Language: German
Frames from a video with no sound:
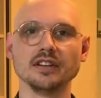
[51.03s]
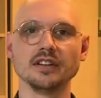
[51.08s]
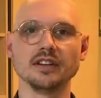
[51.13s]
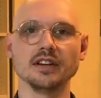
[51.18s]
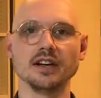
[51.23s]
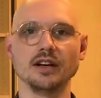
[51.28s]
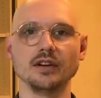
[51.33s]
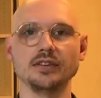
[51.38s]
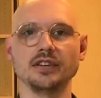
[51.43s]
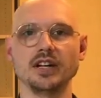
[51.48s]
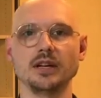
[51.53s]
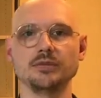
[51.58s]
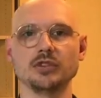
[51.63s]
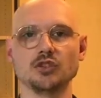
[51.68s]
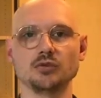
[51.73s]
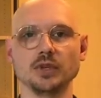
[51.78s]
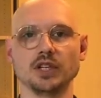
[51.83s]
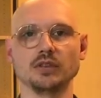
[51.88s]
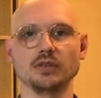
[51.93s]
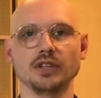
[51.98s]
außerhalb der
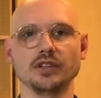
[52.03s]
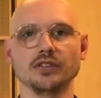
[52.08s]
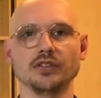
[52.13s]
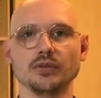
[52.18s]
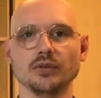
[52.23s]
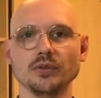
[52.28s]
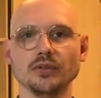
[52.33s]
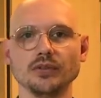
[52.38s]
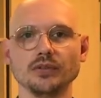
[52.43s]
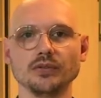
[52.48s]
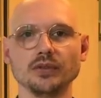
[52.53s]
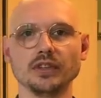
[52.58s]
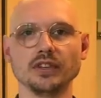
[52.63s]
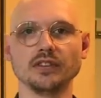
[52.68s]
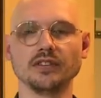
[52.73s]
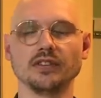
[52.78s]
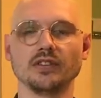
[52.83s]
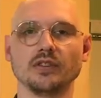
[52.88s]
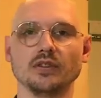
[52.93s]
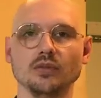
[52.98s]

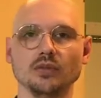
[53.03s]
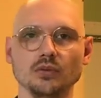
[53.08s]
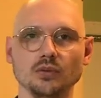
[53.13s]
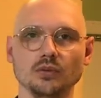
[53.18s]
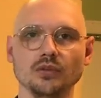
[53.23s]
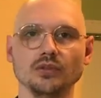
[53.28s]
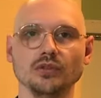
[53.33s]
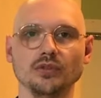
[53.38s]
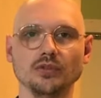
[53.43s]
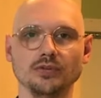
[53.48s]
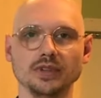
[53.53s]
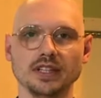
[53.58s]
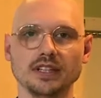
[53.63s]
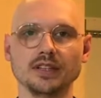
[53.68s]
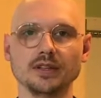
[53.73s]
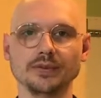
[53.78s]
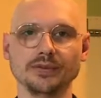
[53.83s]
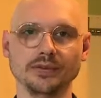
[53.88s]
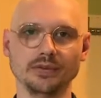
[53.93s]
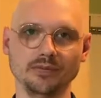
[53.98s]
Spekulationsfrist nun zu
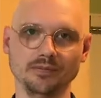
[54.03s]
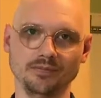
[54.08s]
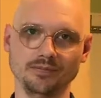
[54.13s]
verkaufen.